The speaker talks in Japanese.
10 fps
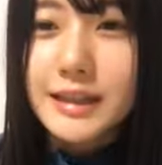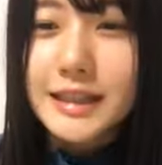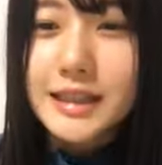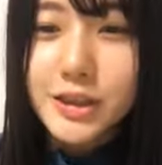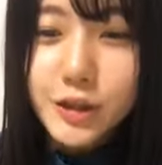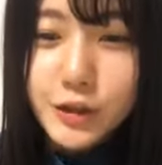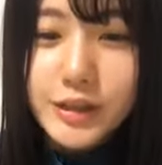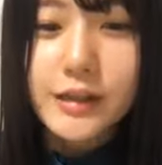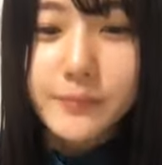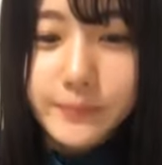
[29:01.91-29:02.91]
1週
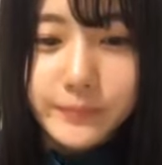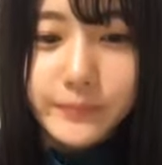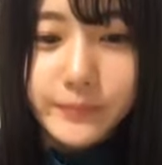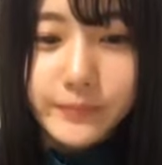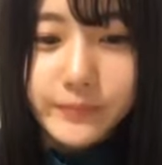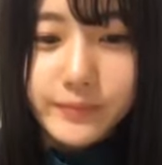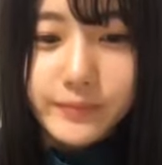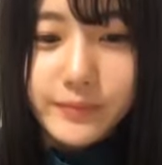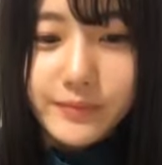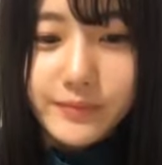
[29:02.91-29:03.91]
間
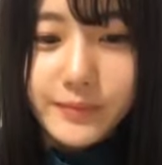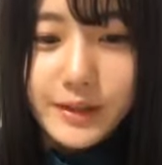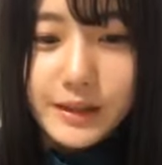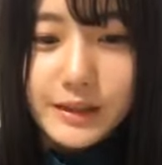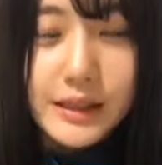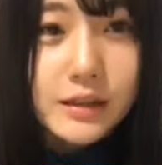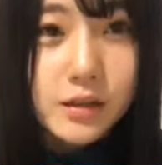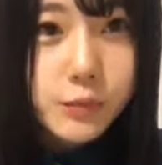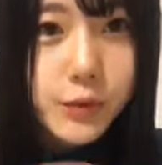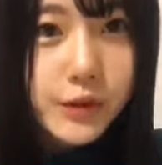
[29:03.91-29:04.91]
なんか
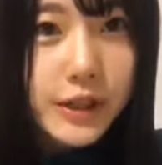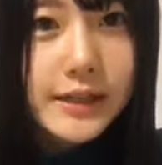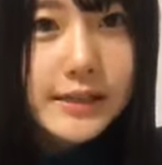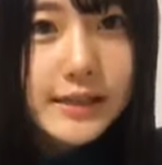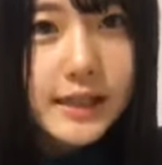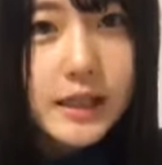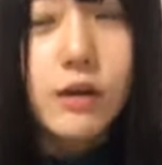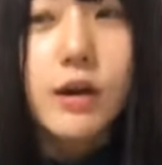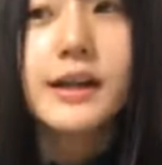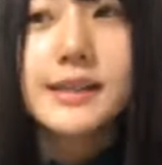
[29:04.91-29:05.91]
その分解して
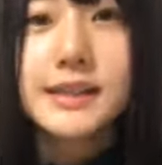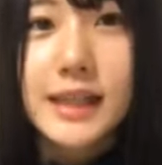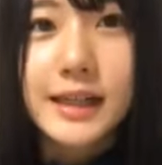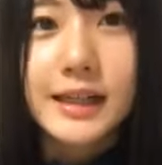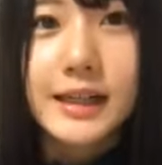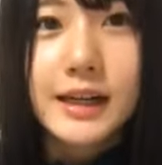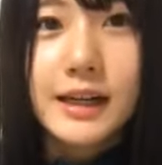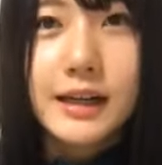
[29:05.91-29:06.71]
乾かして